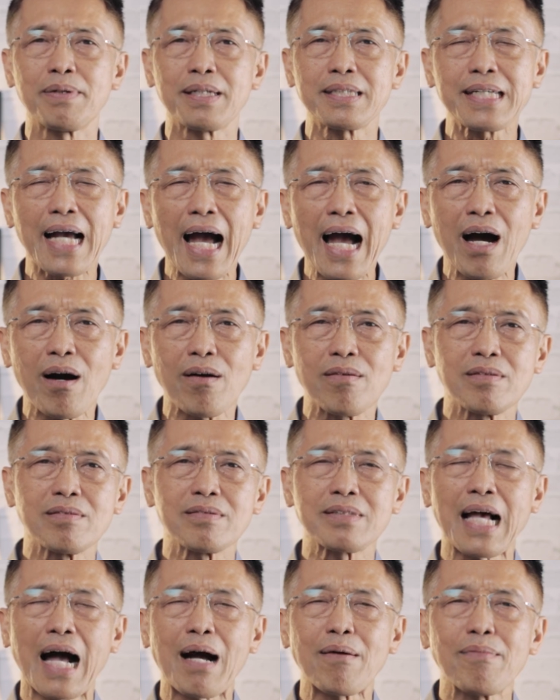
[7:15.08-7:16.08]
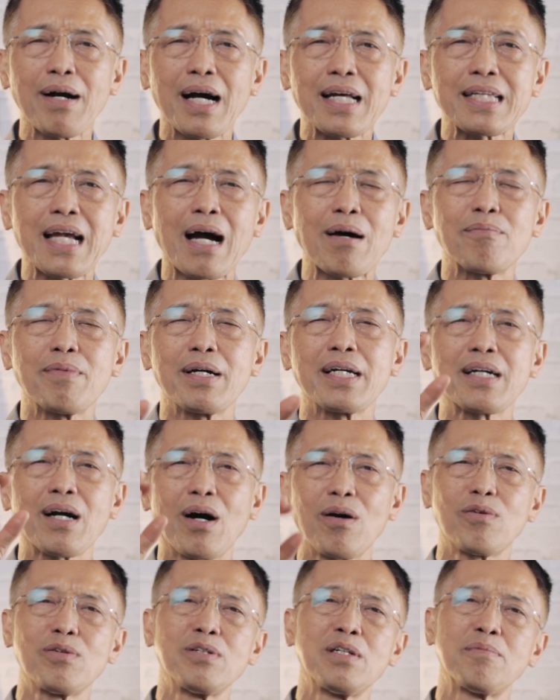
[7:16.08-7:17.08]
พระเจ้าสามารถทำให้
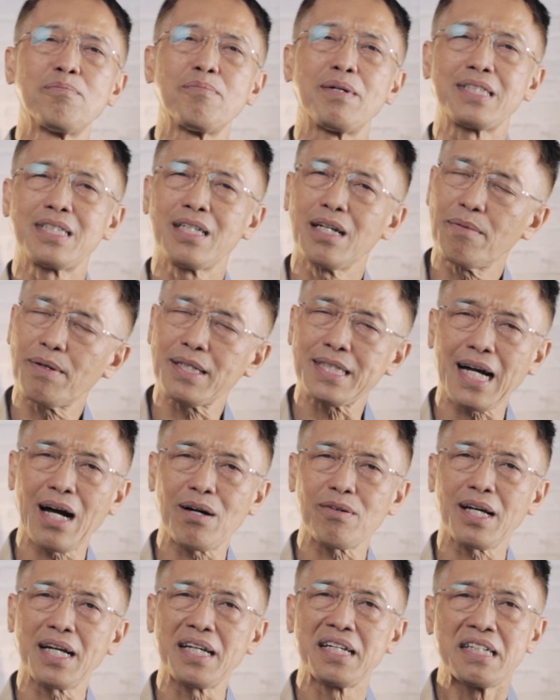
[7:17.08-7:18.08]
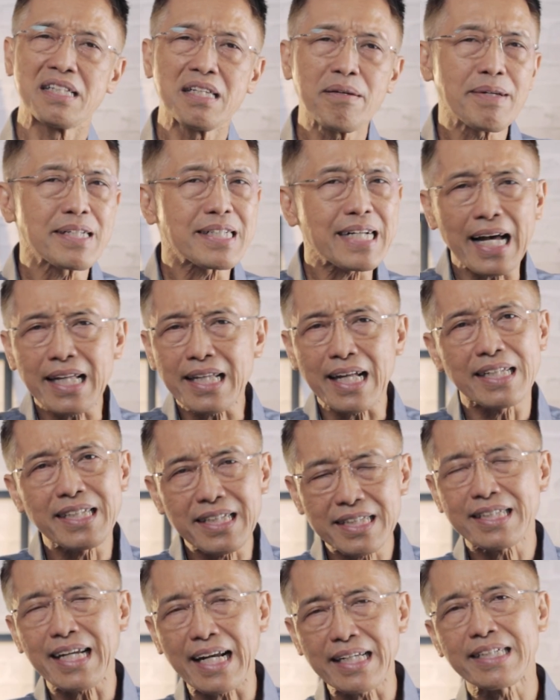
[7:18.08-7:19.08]
เขามาเชื่อพระเจ้าได้นี่เป็นการอั
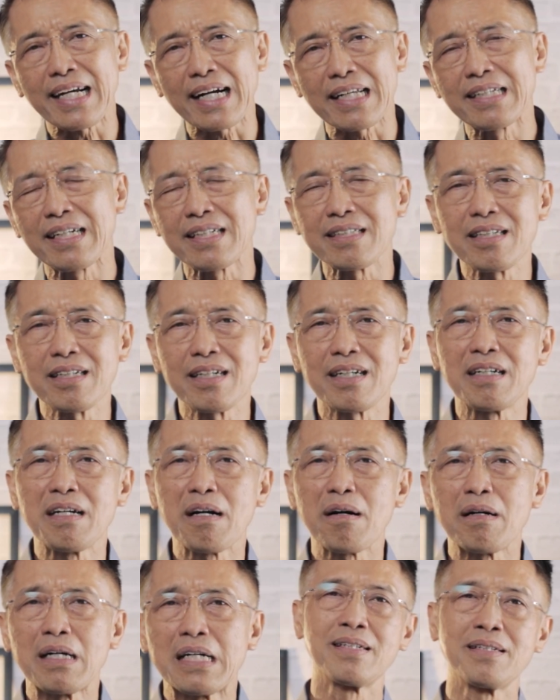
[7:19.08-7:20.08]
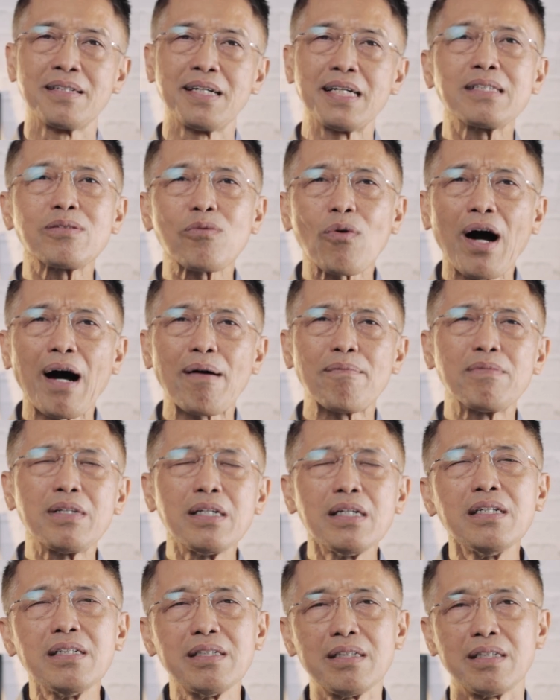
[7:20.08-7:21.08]
ศจรรย์อย่างเหลือเชื่อดังนั้นความ
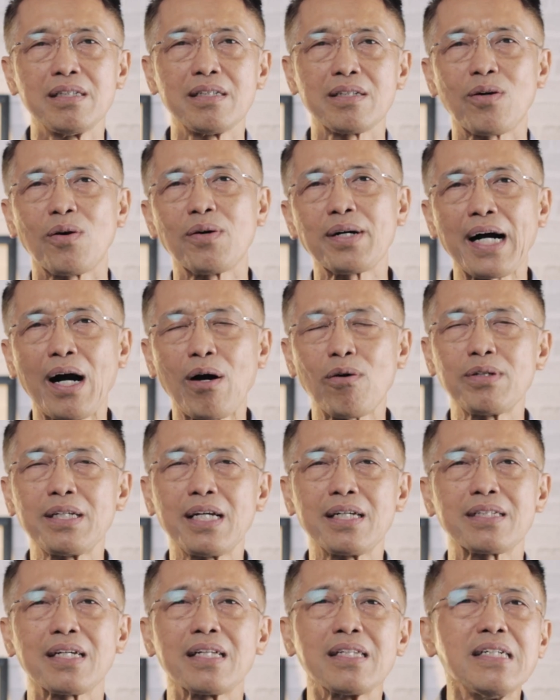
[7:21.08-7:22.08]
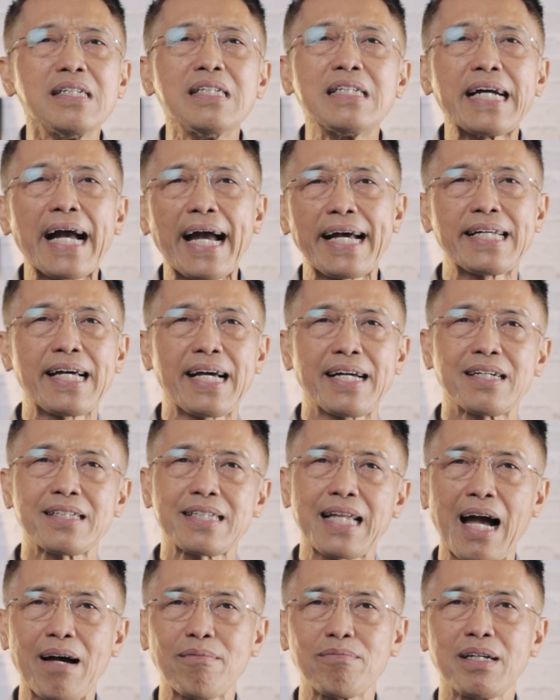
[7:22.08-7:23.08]
ดื้อของเขาเนี่ยจะดื้อแค่ไหน
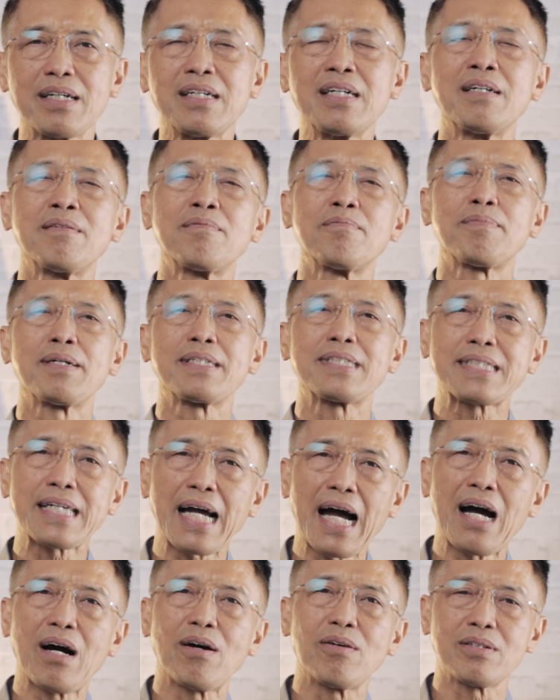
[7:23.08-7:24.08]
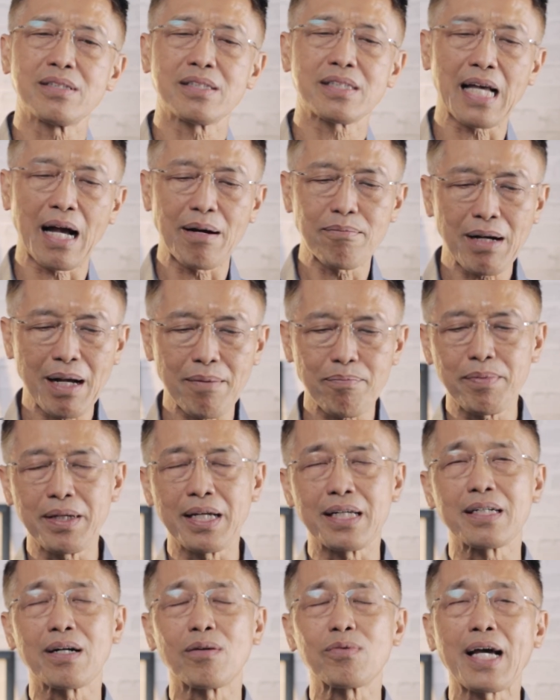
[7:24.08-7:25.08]
ก็ตามเนี่ยพระเจ้าสามารถเป
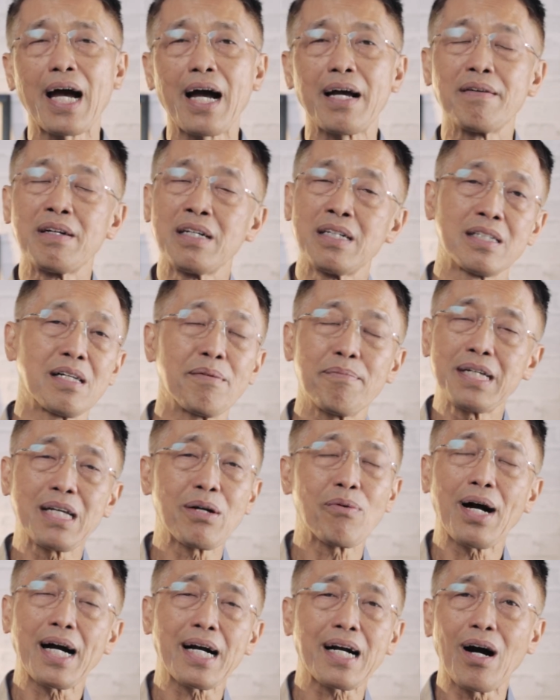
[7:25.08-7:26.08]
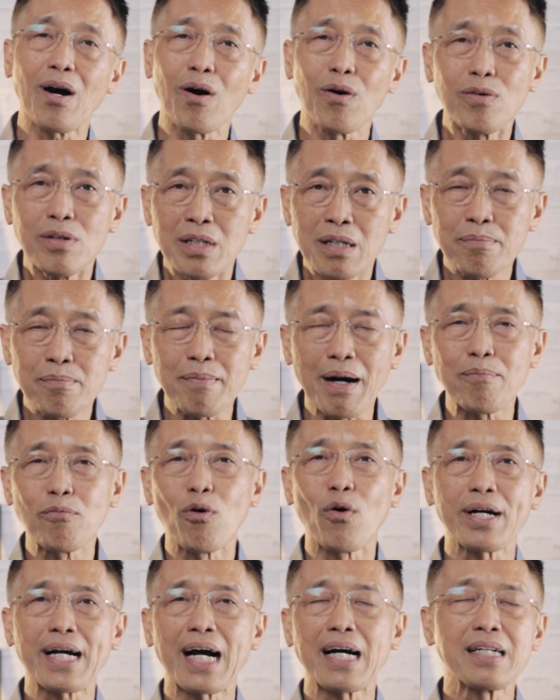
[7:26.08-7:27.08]
ลี่ยนเขาได้แล้วไม่ใช่ว่าเขามา
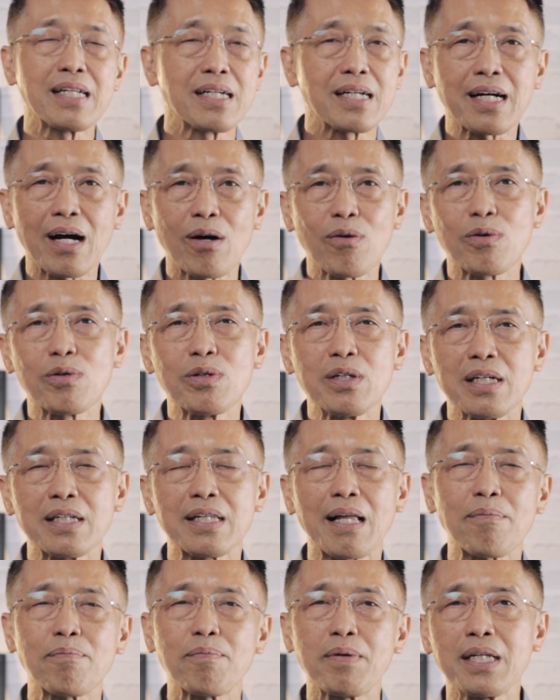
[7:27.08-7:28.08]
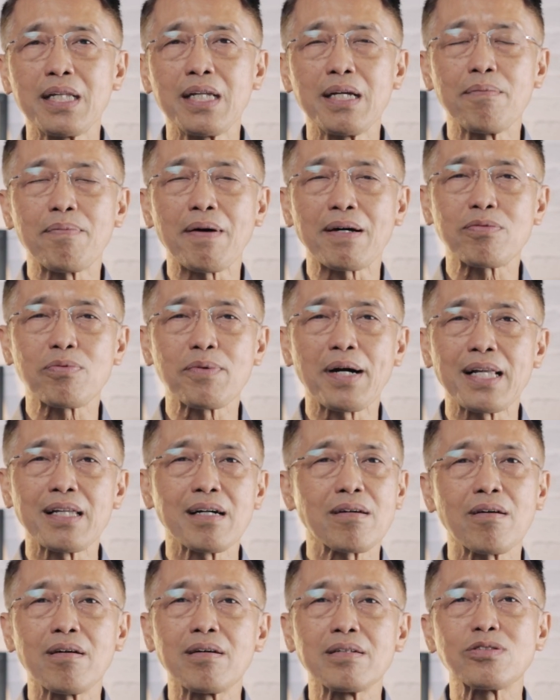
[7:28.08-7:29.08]
โบสถ์ครั้งหนึ่งเข้ารับพิธีปัสมา
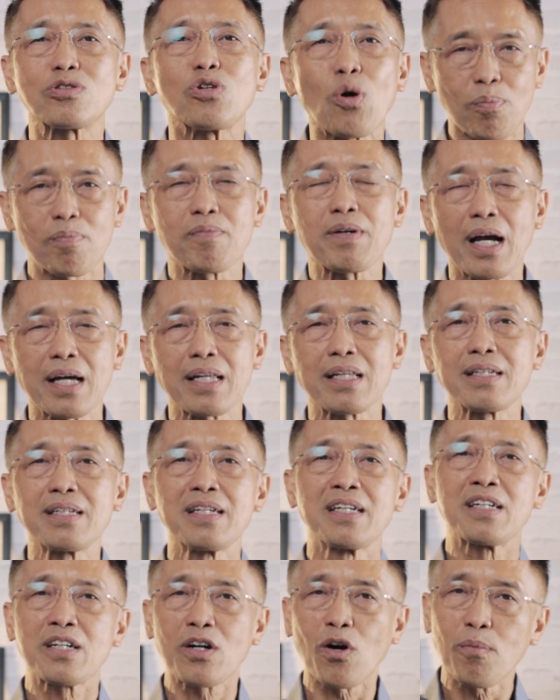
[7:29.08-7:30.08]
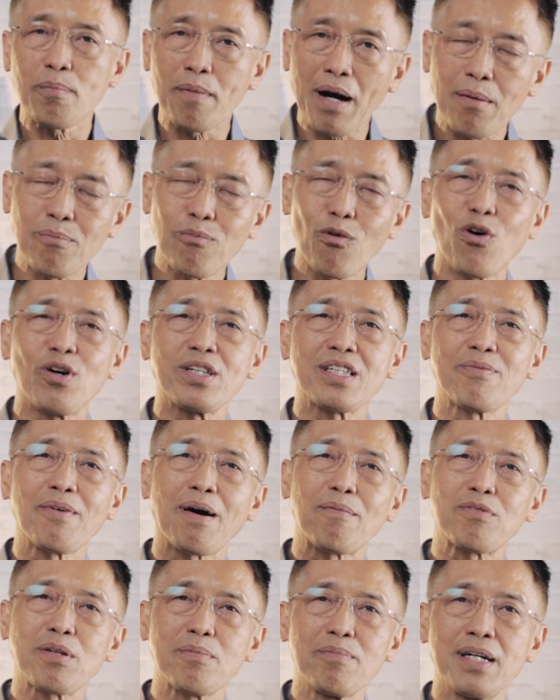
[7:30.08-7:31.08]
แล้วก็จบแค่นั้นเขามาโบสถ์ส
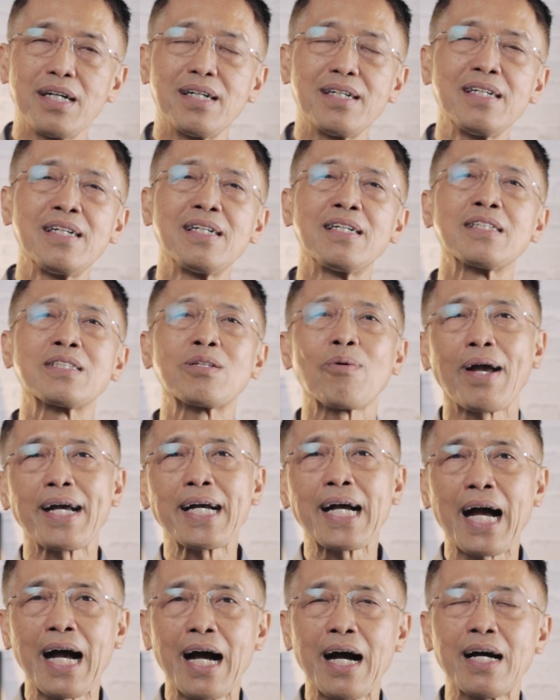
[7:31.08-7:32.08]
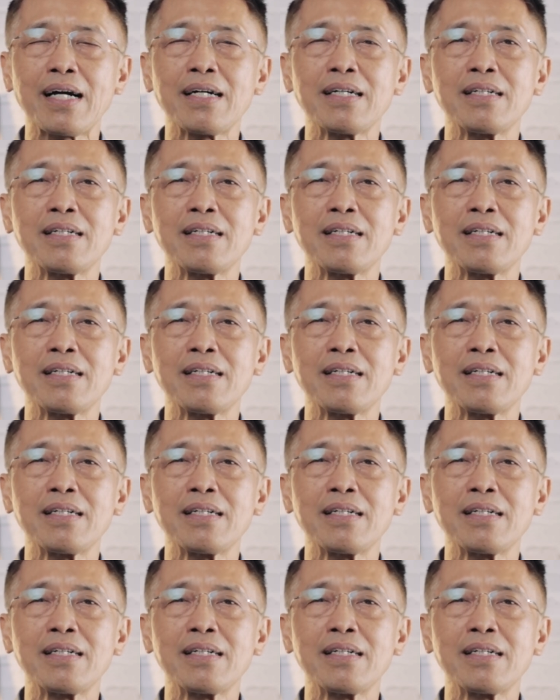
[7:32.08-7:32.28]
ม่ำเสมอแสวงหา